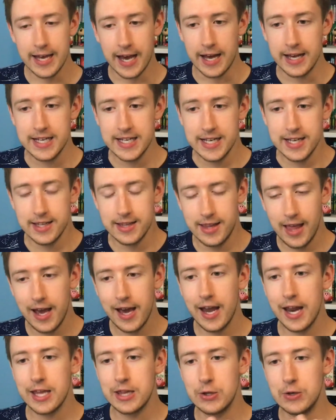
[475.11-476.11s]
だ、だ
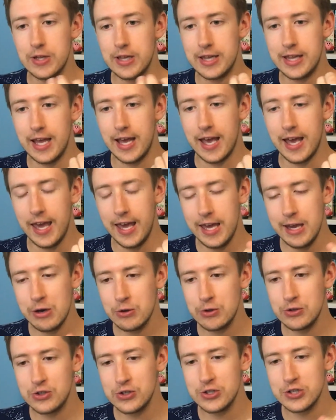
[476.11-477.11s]
からといって英
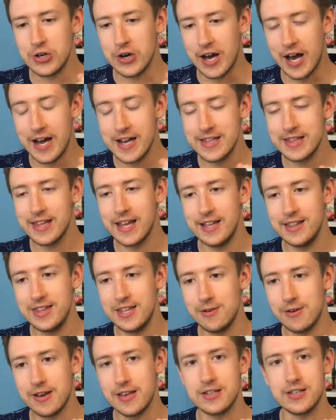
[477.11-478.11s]
語の授業は簡単っ
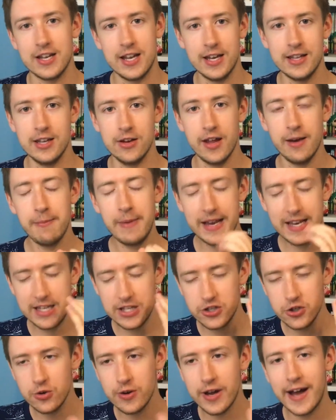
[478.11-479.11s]
てわけじゃないんだよね。
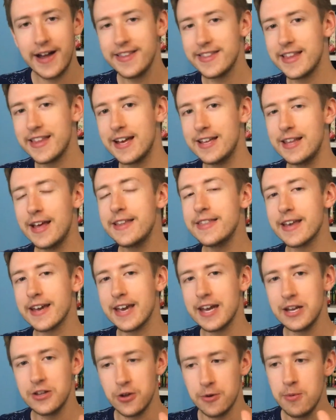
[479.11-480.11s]
一応簡単なんだ
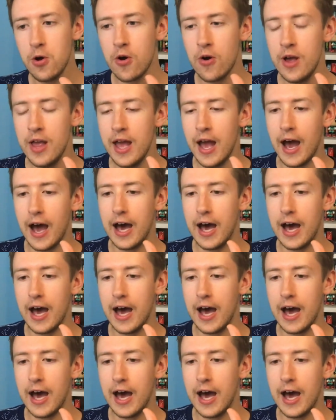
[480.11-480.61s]
けれども、